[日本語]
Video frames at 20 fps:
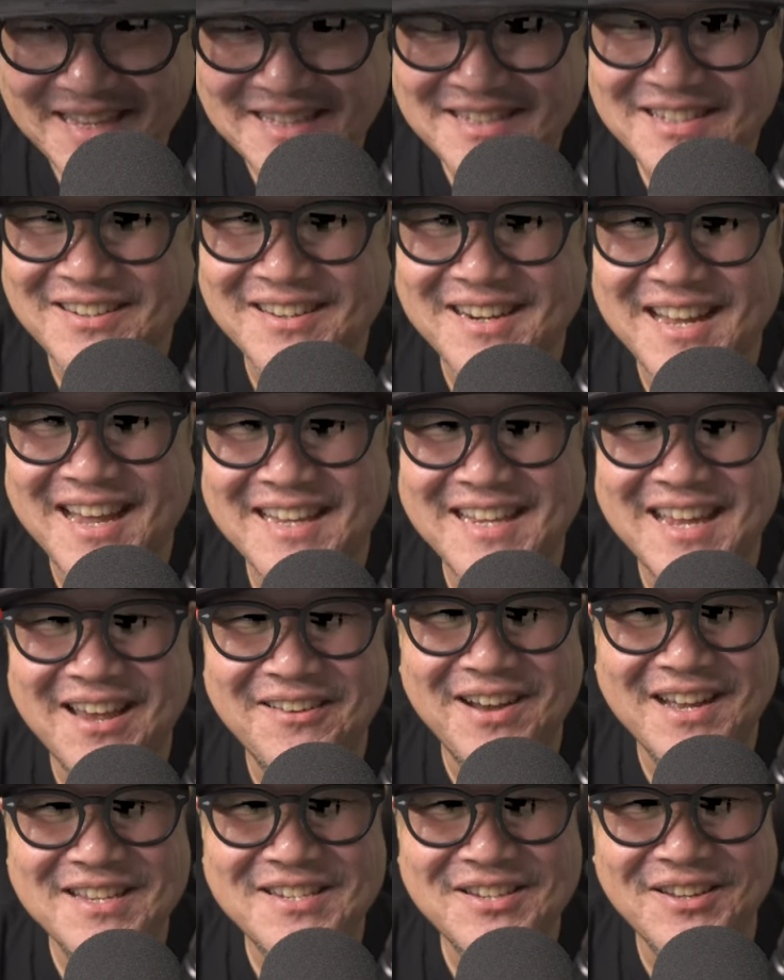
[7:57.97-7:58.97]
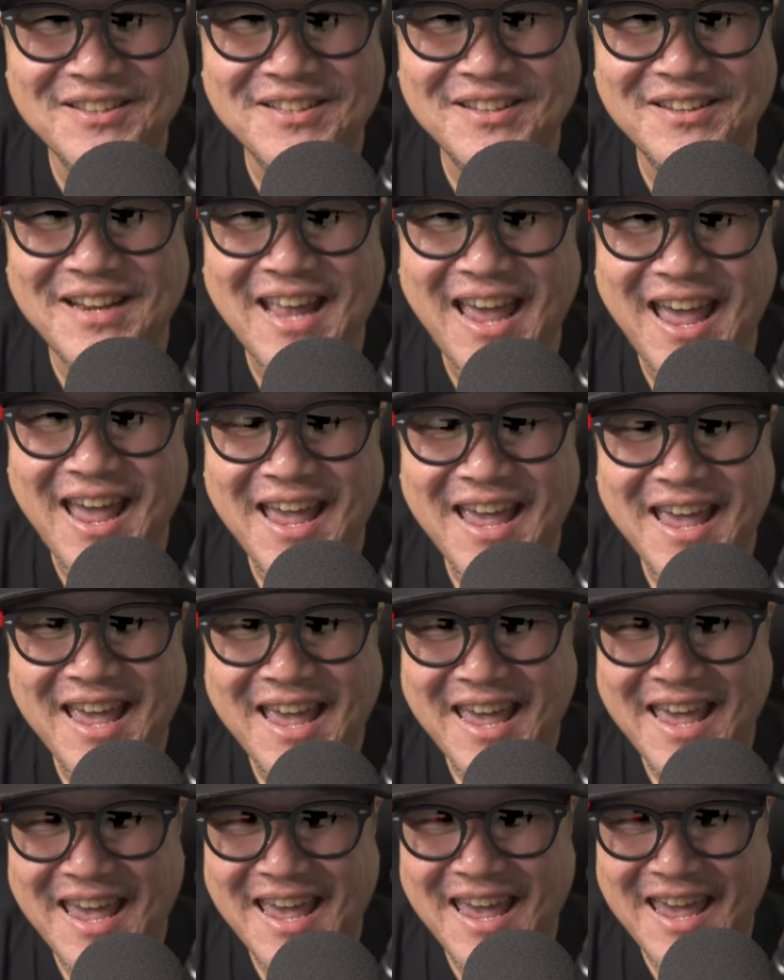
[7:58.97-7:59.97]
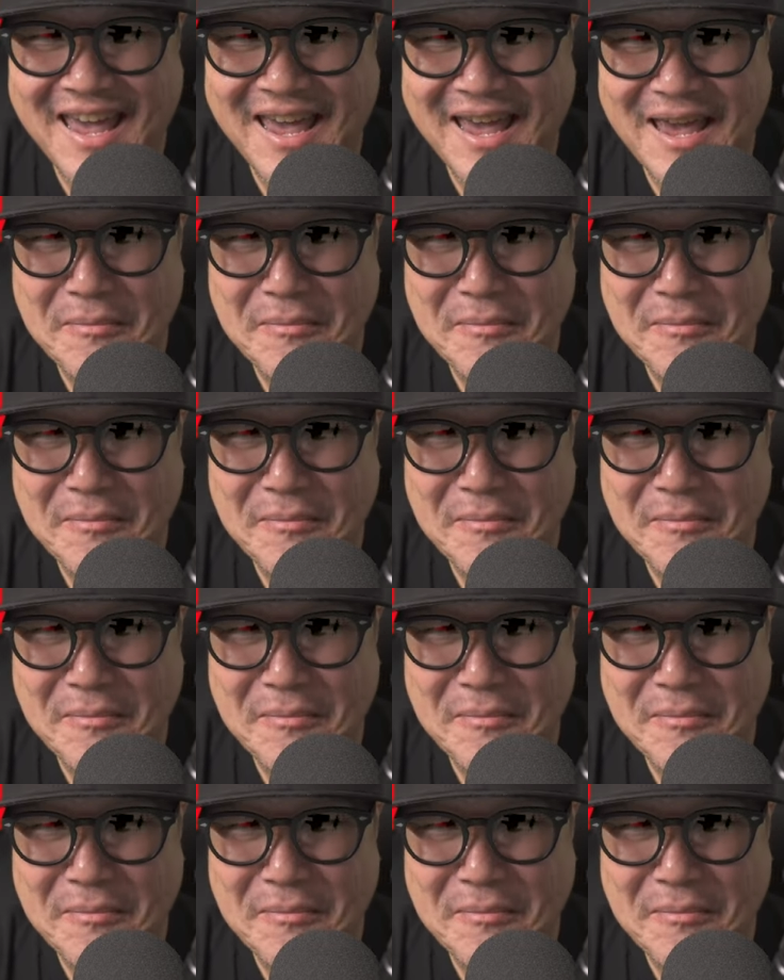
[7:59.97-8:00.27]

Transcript: それではちょっとね、えー、